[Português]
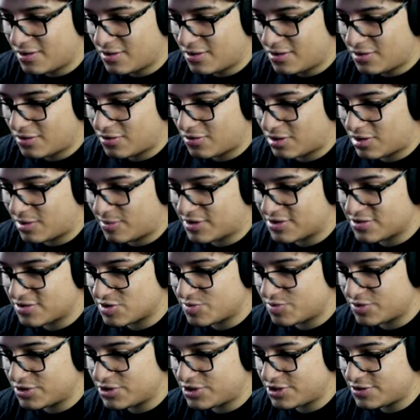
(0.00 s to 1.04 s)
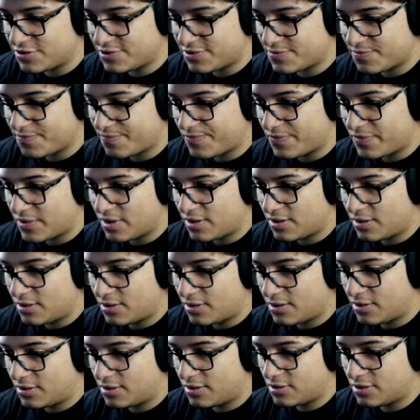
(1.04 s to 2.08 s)
Vou colocar mais dois pontinhos
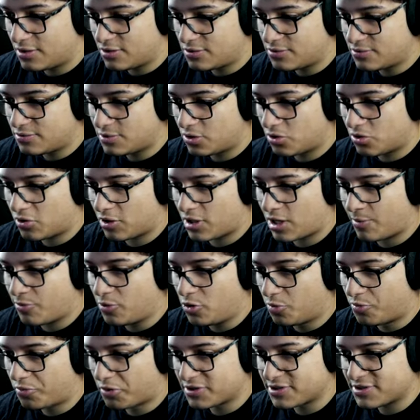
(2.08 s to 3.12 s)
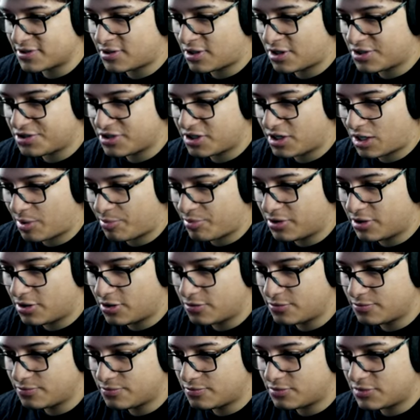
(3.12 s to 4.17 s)
dano. Vamos colocar mil porcentagem aqui rapidão.
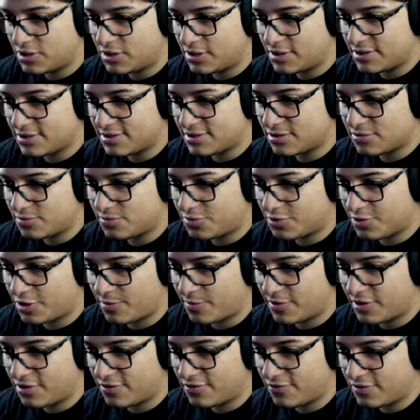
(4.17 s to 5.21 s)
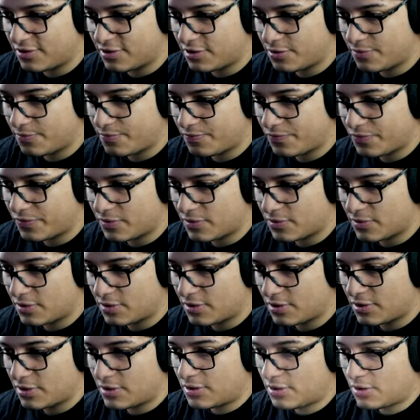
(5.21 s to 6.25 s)
Beleza, um pouquinho mais de vida.
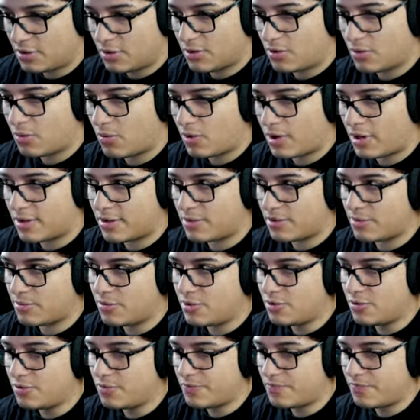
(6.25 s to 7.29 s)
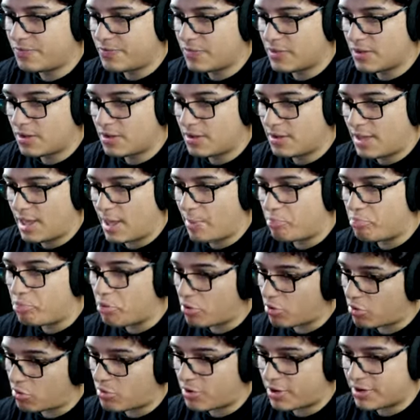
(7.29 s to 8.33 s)
40 mil. É
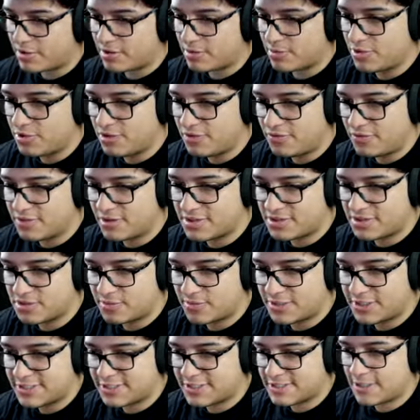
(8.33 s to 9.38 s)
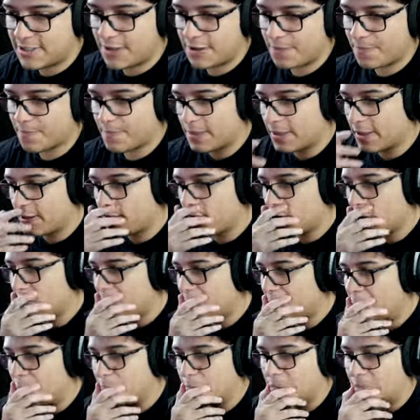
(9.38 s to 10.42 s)
pouco 40 mil de vida, sendo bem sincero.
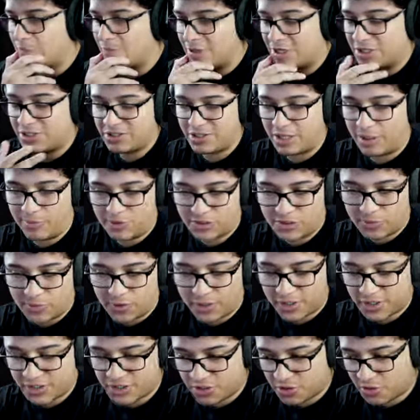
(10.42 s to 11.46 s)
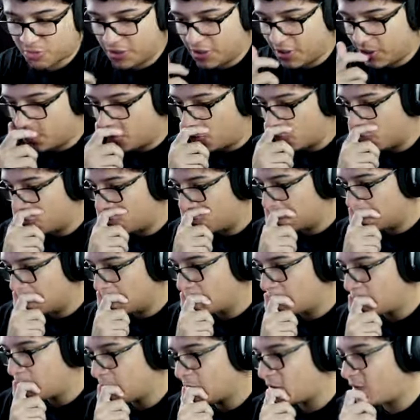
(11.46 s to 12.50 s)
Mas a gente tem a Brudmora que chega a um milhão.
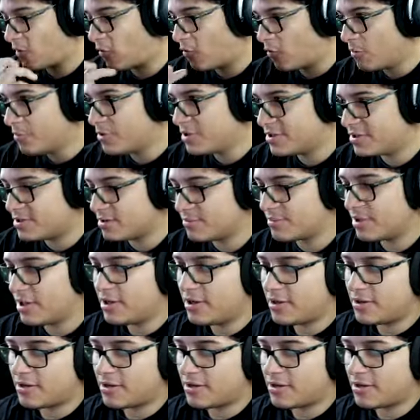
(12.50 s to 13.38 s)
Que é Omni também, né?